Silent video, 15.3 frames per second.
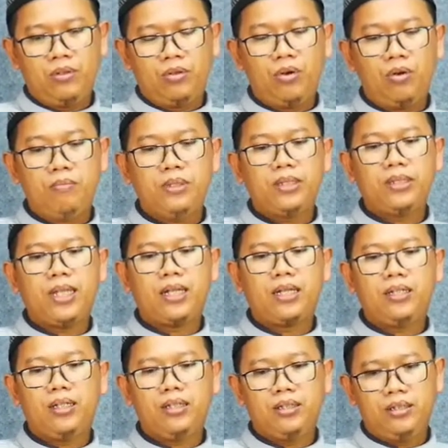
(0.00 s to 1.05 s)
komentar
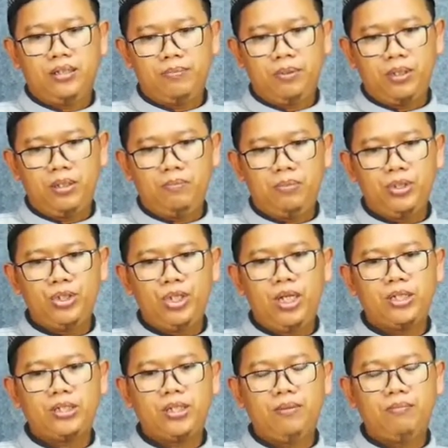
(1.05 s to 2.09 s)
ya, diberi
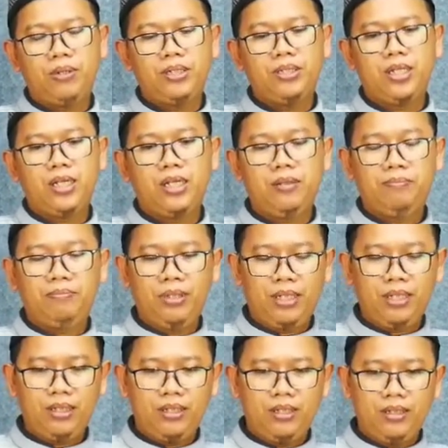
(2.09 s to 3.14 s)
penjelasan panjang
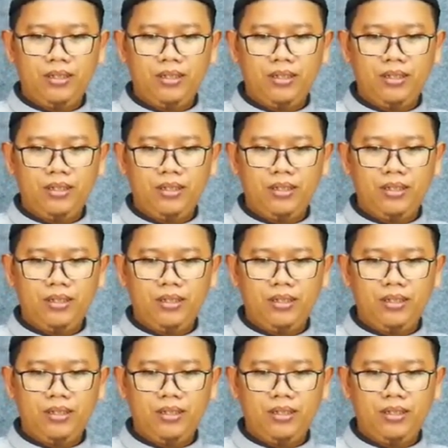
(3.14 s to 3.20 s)
lebar